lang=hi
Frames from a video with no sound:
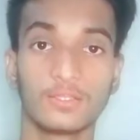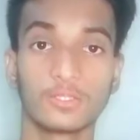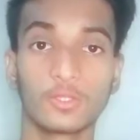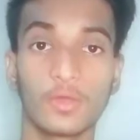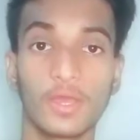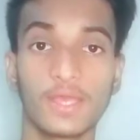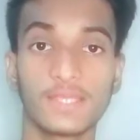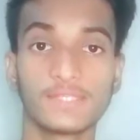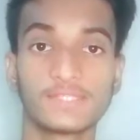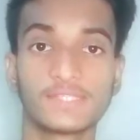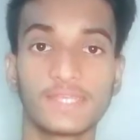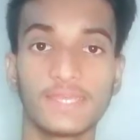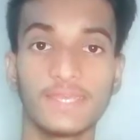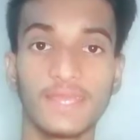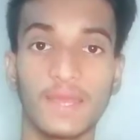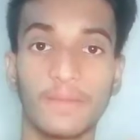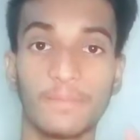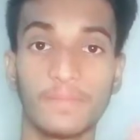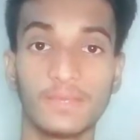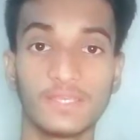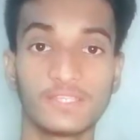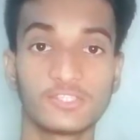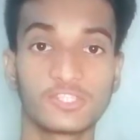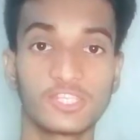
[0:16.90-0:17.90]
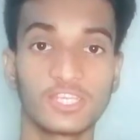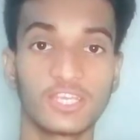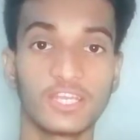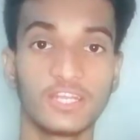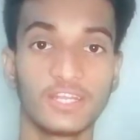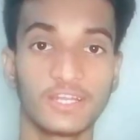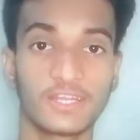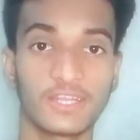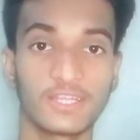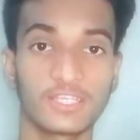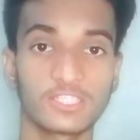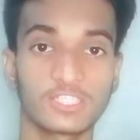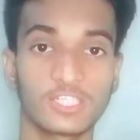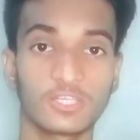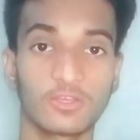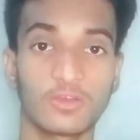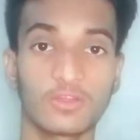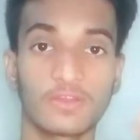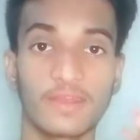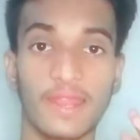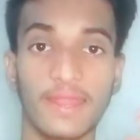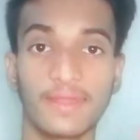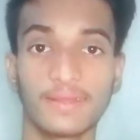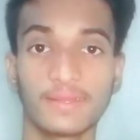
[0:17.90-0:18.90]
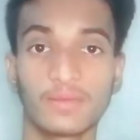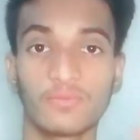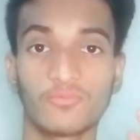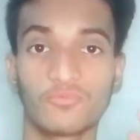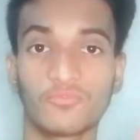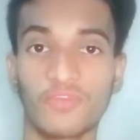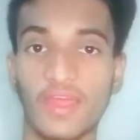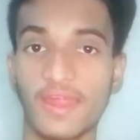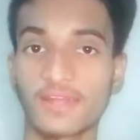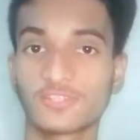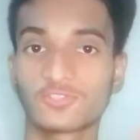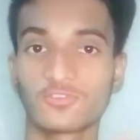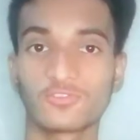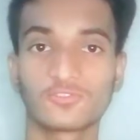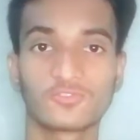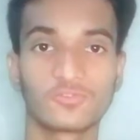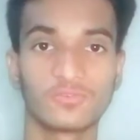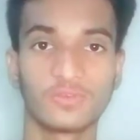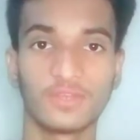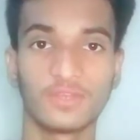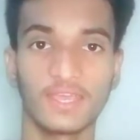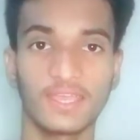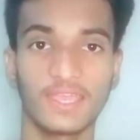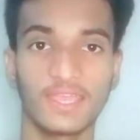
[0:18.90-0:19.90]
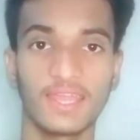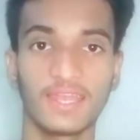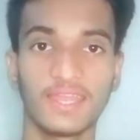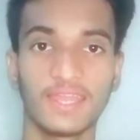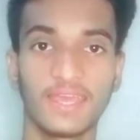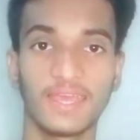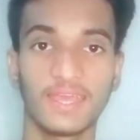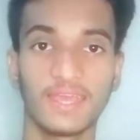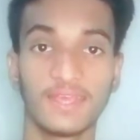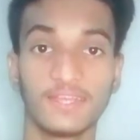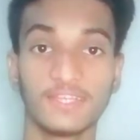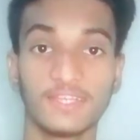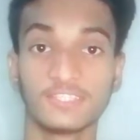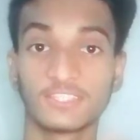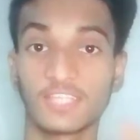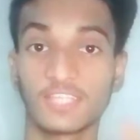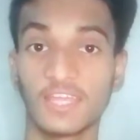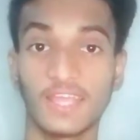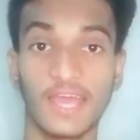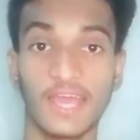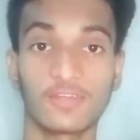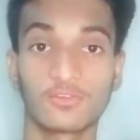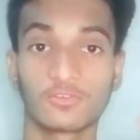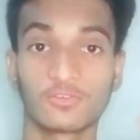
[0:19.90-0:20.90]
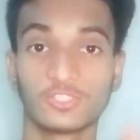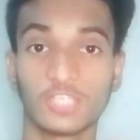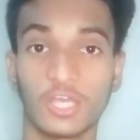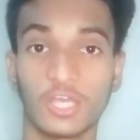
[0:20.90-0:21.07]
तो ऐसे ही अमेजिंग इंटरेस्टिंग और रैंडम फैक्ट्स को सुनने के लिए तैयार हो